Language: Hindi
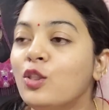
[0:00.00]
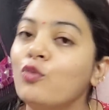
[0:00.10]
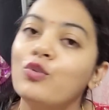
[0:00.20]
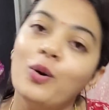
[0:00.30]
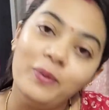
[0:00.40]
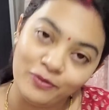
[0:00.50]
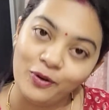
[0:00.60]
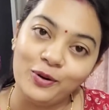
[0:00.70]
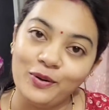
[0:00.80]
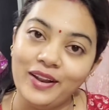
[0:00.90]
तो वो भी
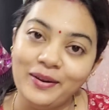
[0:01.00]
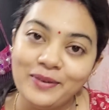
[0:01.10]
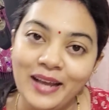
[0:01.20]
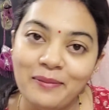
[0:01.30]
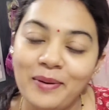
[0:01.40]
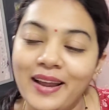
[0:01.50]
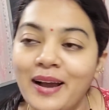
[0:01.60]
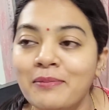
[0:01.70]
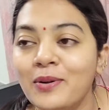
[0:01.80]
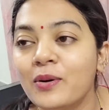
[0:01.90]
फोटो नहीं उठा पाए
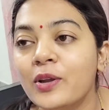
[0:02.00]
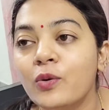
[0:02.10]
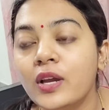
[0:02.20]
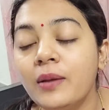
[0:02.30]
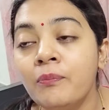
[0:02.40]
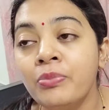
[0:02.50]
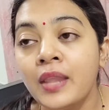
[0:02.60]
हम लोग क्योंकि